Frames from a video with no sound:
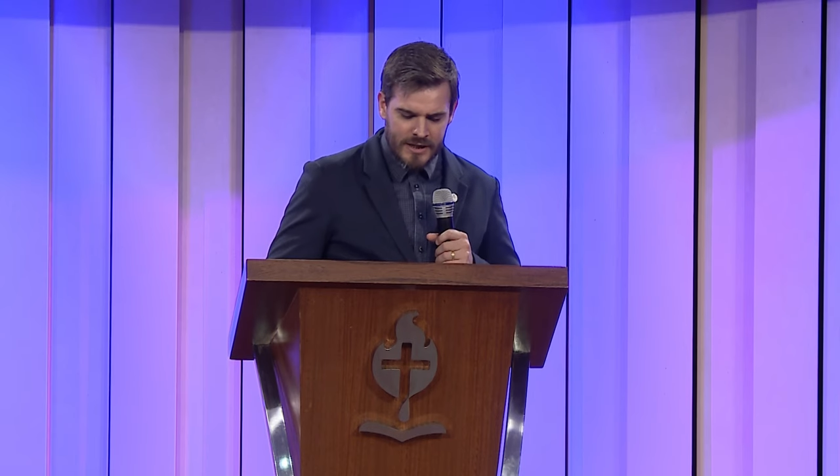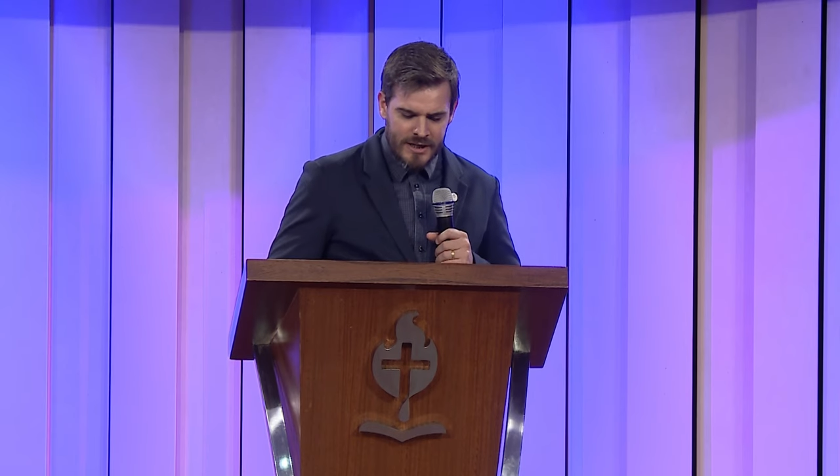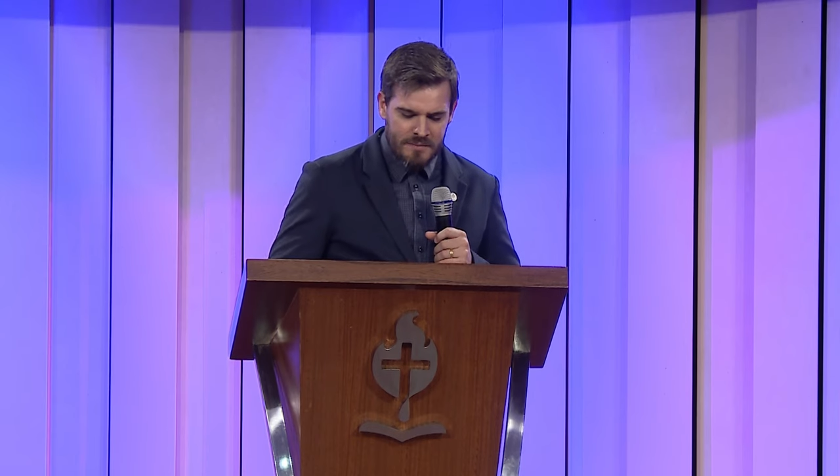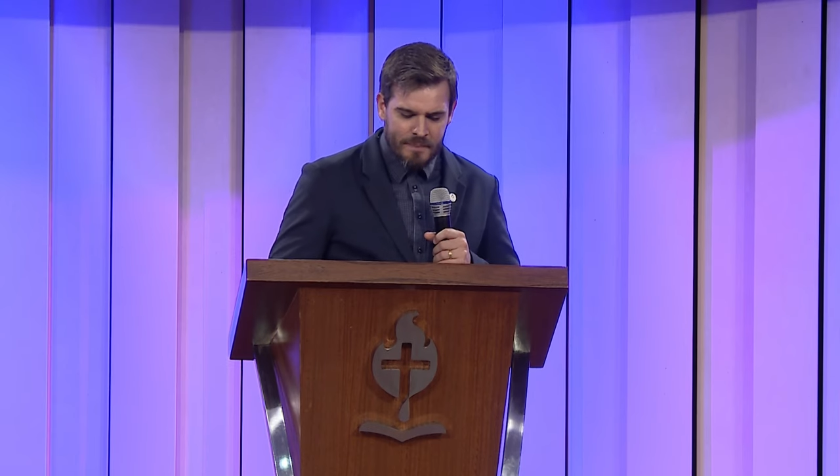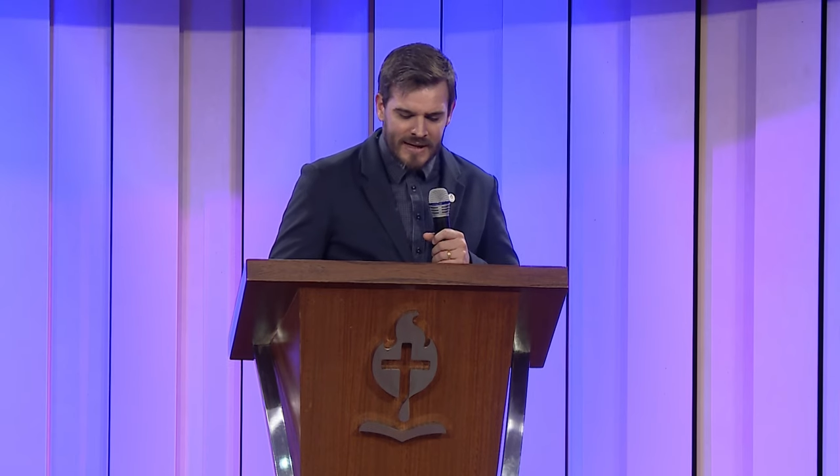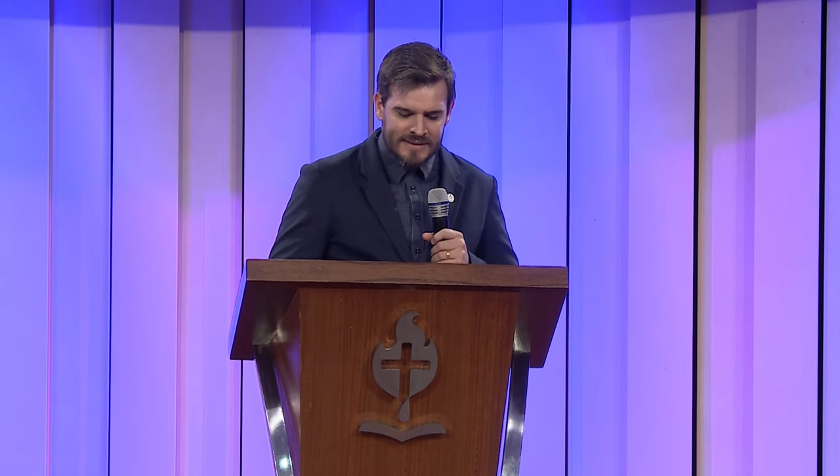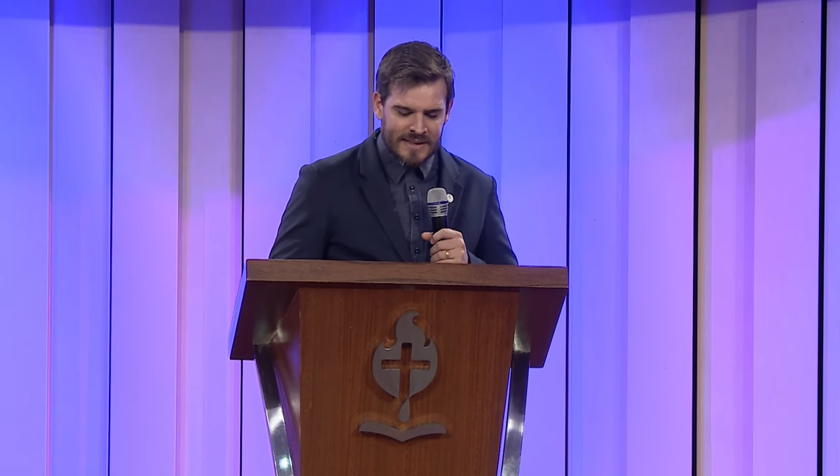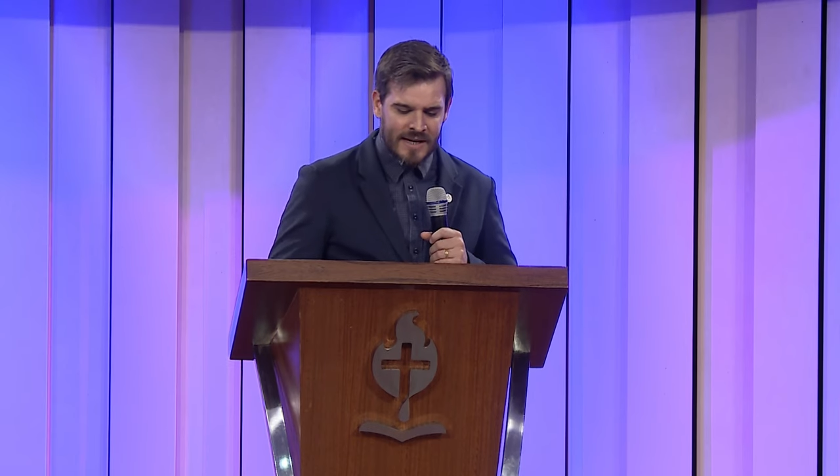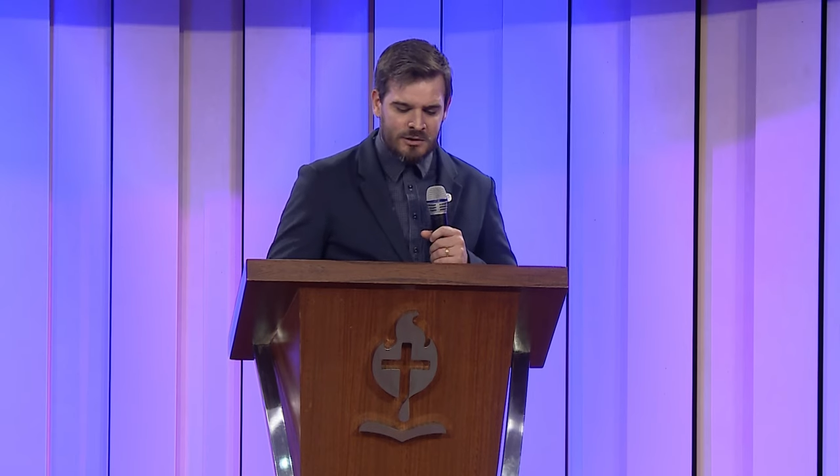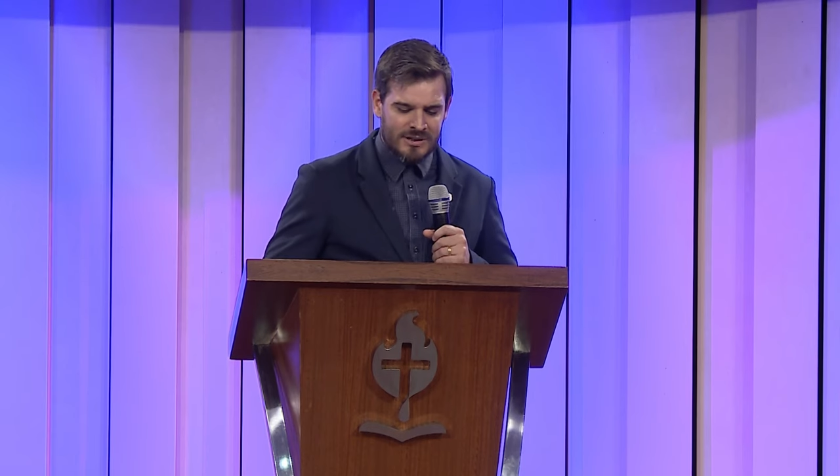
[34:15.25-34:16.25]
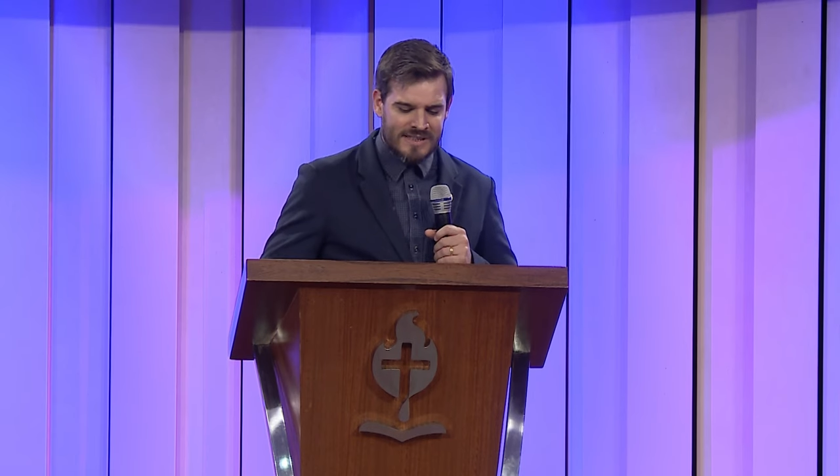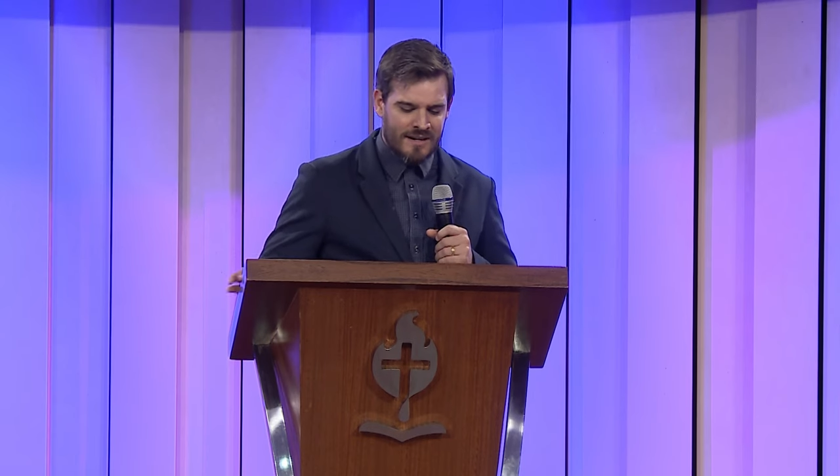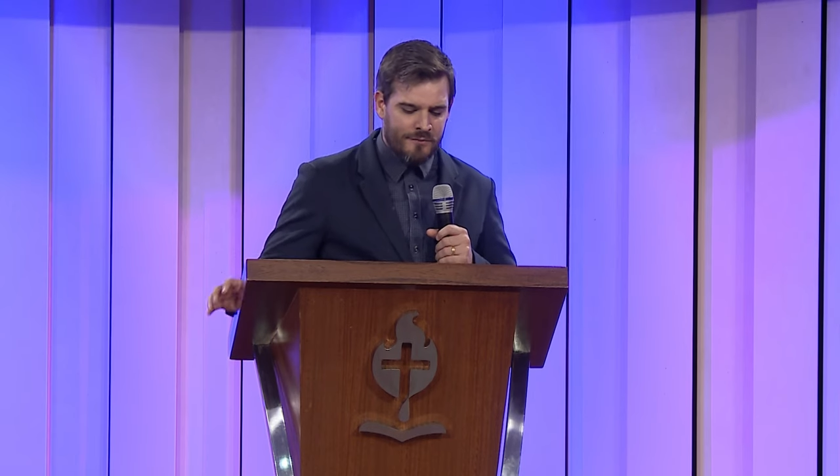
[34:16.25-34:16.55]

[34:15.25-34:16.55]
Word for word: impacta en nuestra